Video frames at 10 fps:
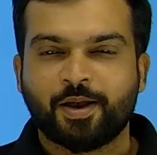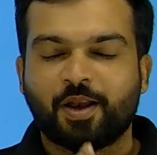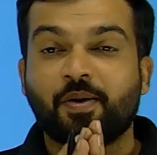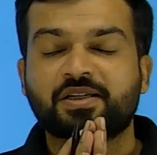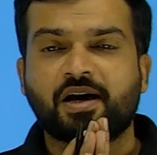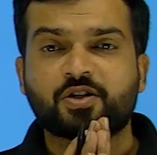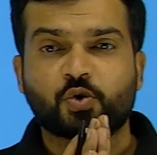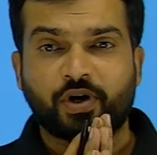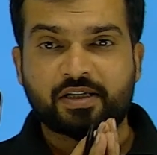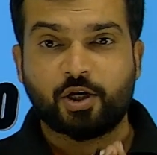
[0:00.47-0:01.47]
नमस्कार
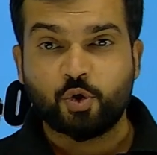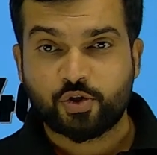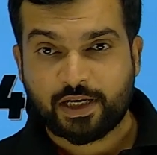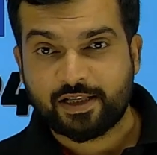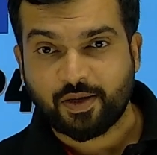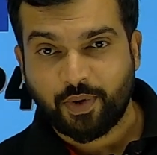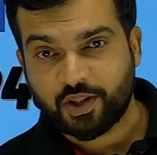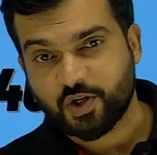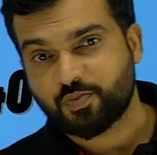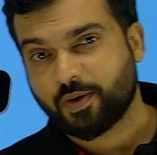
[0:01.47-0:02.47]
स्टूडेंट्स एजु चैनल से मैं
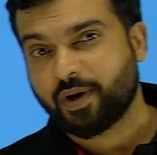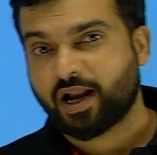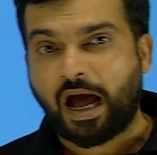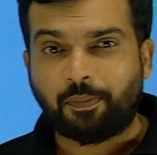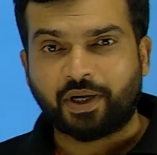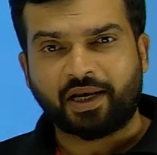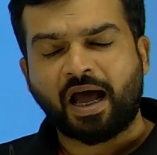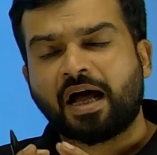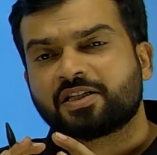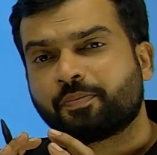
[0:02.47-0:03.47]
तेज परमार आपके लिए
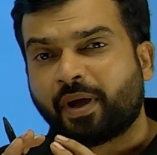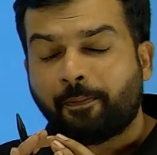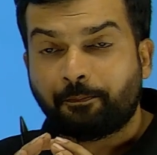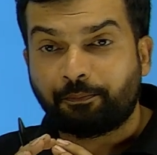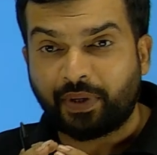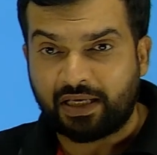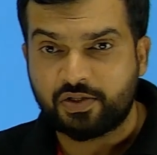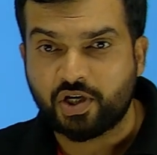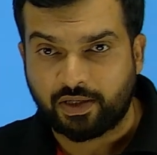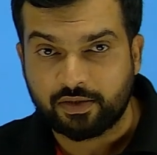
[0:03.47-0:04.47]
आज मैं
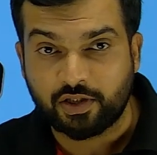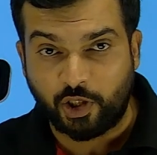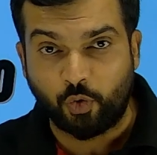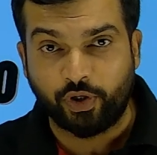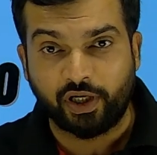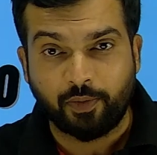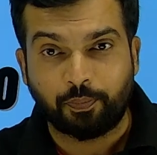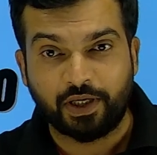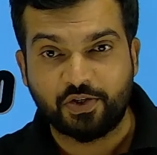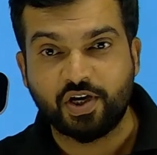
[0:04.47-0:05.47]
पीजी सी यू
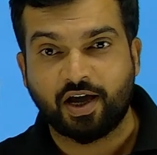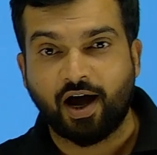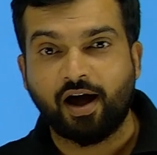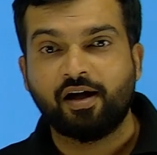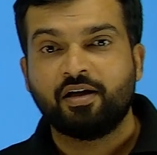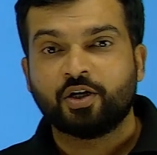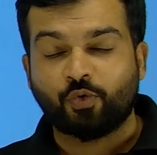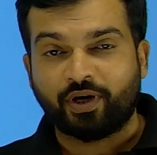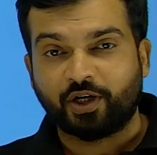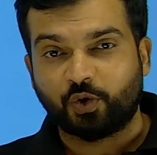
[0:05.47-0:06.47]
पीजी का
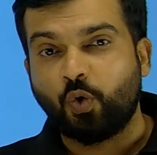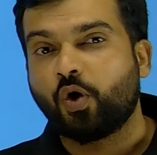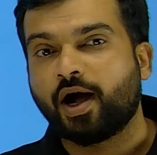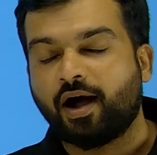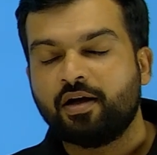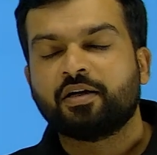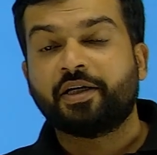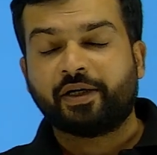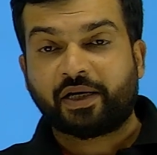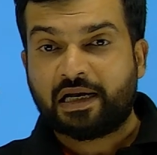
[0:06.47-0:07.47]
22 का
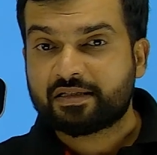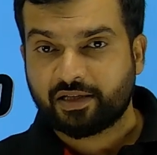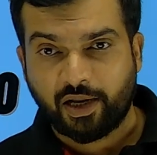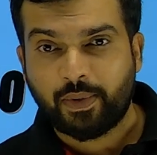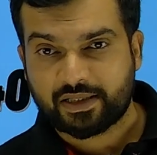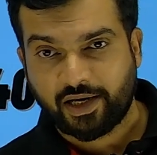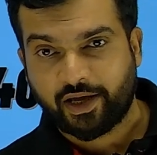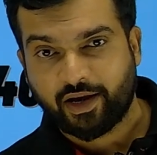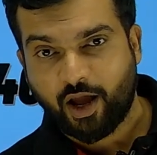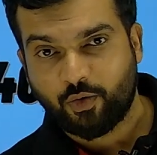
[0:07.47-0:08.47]
डिटेल सिलेबस
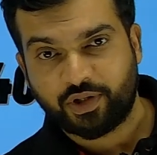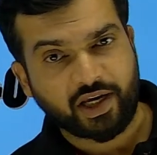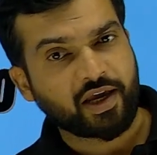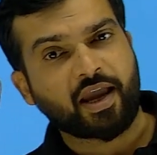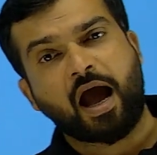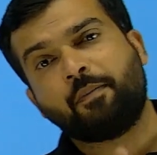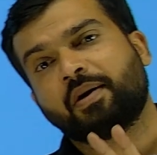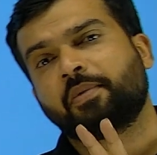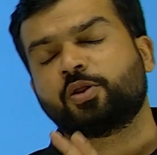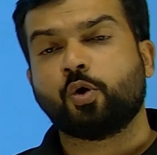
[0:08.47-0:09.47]
लेकर आया हूँ देखिए यहाँ
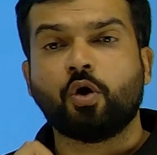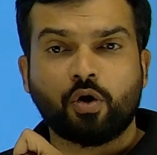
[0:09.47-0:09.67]
पर मैं दो